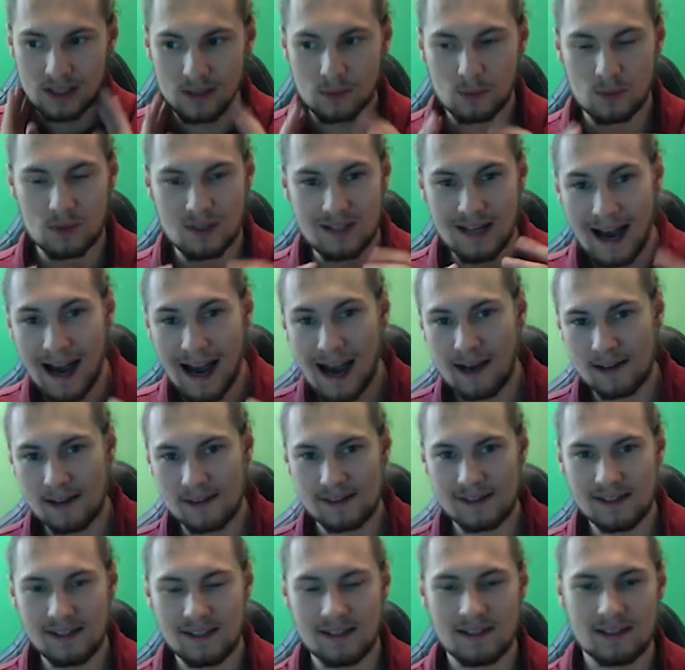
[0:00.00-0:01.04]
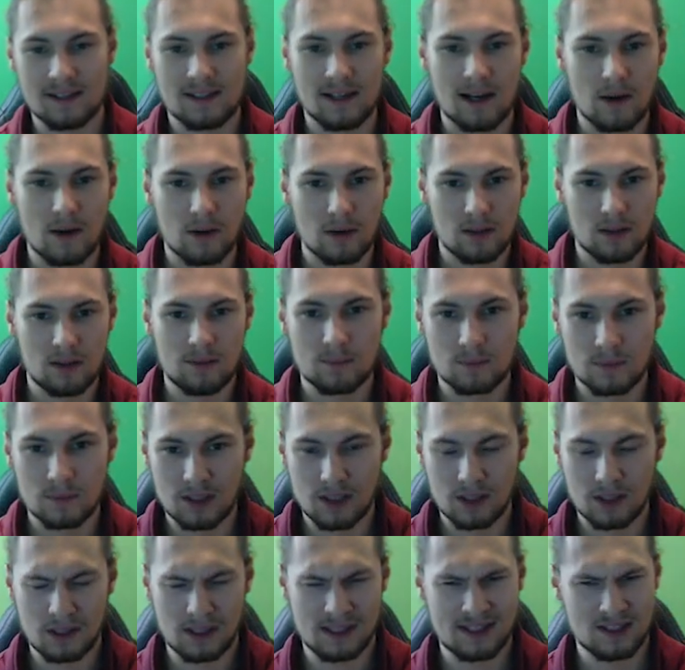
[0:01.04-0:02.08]
und da an sich ist ja auch in, dem, in
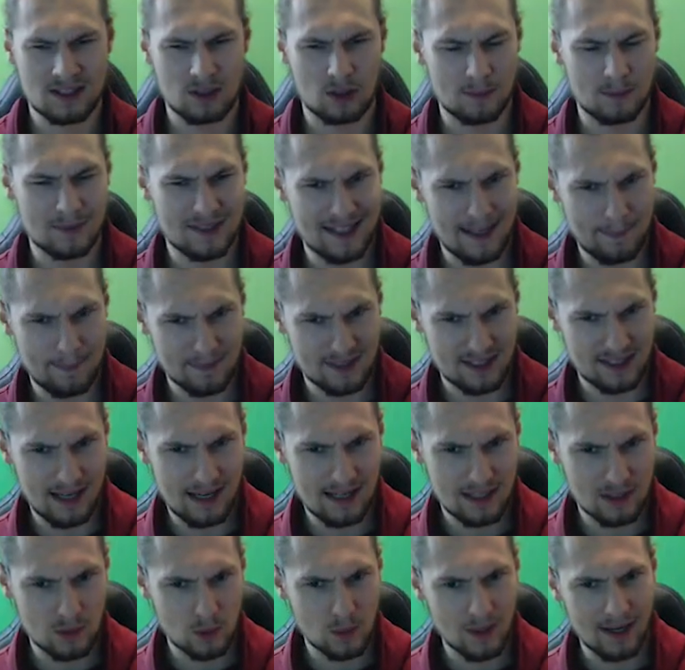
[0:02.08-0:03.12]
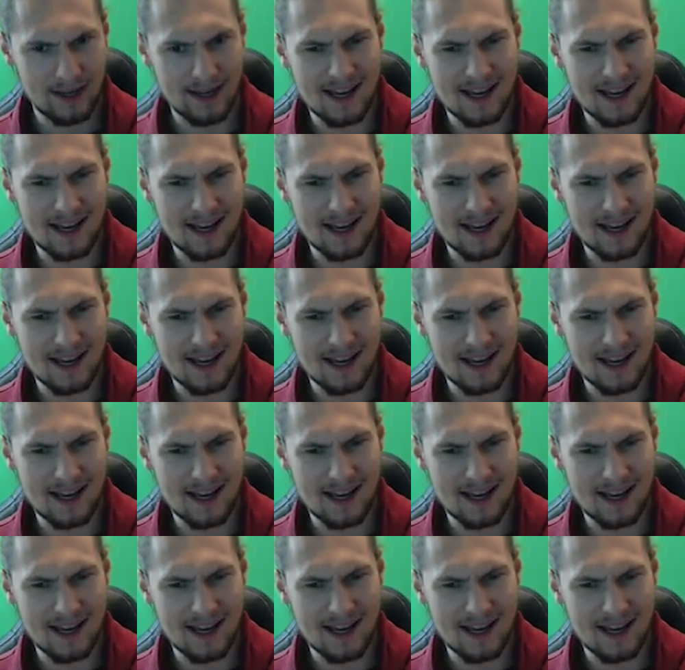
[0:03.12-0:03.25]
den ganzen Konzeptzeichnungen